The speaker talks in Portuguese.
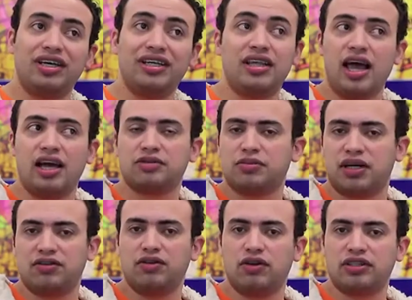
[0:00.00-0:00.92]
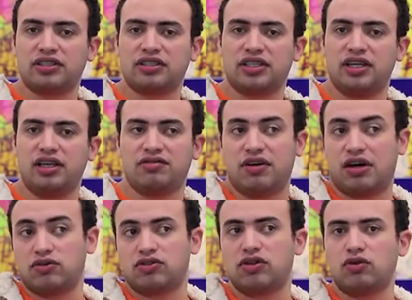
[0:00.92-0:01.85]
ideias maravilhosas que
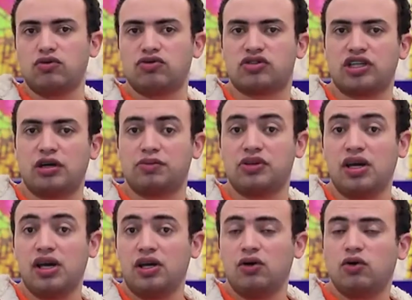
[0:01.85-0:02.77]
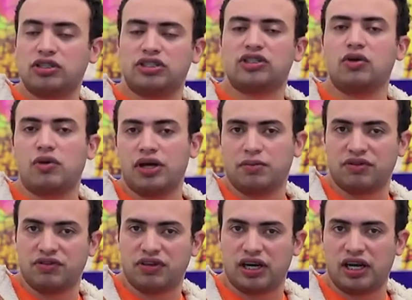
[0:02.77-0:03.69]
levaram-se alguns tempos e hoje estão aí
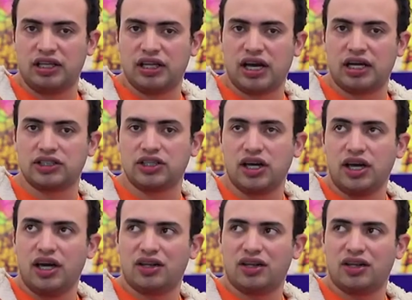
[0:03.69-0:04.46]
para virar realidade?